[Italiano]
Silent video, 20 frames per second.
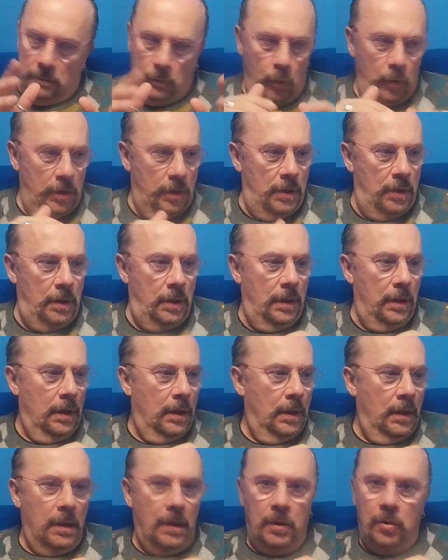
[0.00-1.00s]
quindi
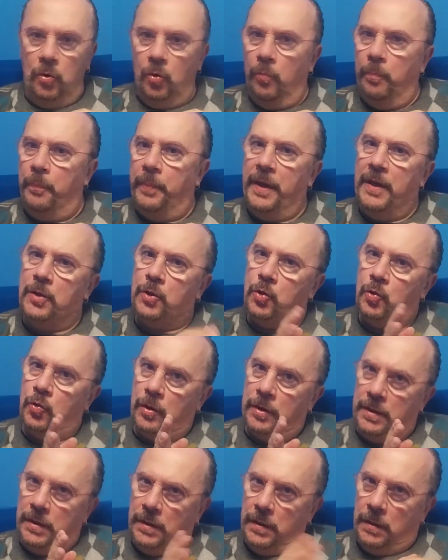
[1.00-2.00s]
non penso
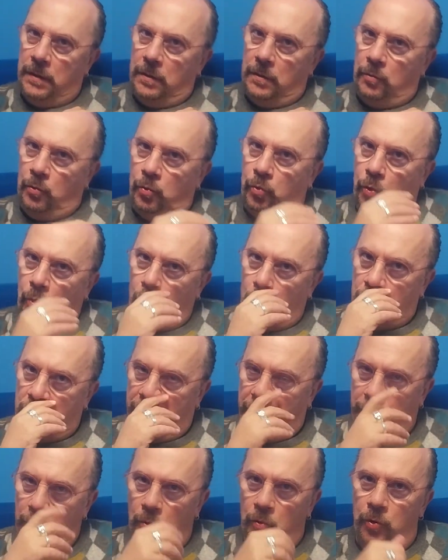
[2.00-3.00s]
che tutto rose e
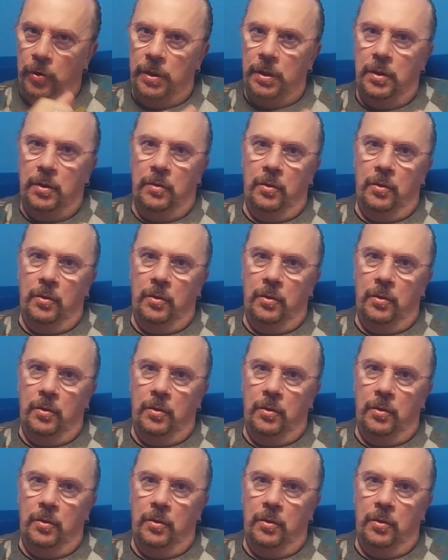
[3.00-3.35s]
fiori,